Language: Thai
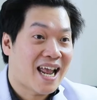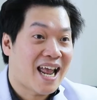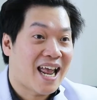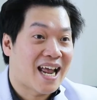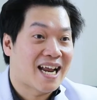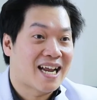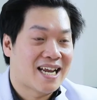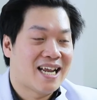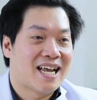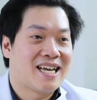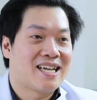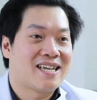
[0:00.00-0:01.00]
ตะแคง
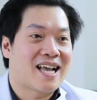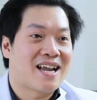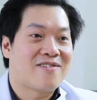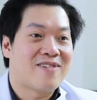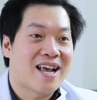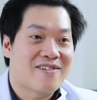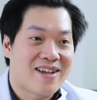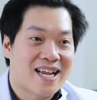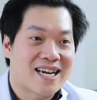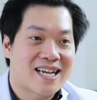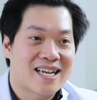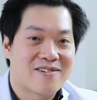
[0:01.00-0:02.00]
อันนี้คือการดูแลตัวเอ
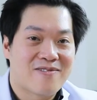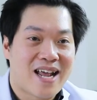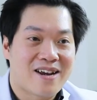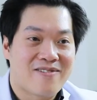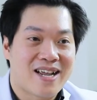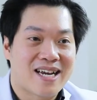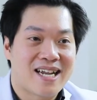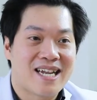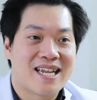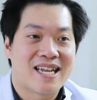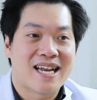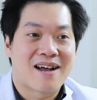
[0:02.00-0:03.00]
งถ้าเกิดดูแลตัวเองได้
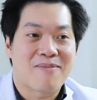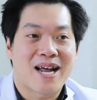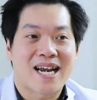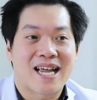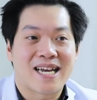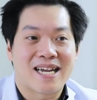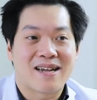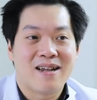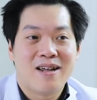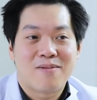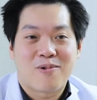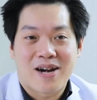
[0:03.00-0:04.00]
ดี หลังผ่าตัดเนี่ย
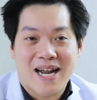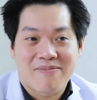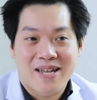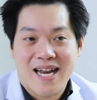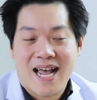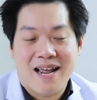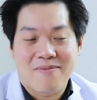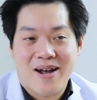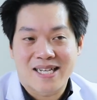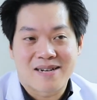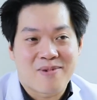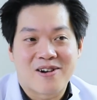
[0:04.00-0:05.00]
ผลลัพธ์ที่ได้
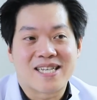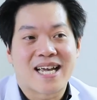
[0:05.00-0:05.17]
มักจะพอ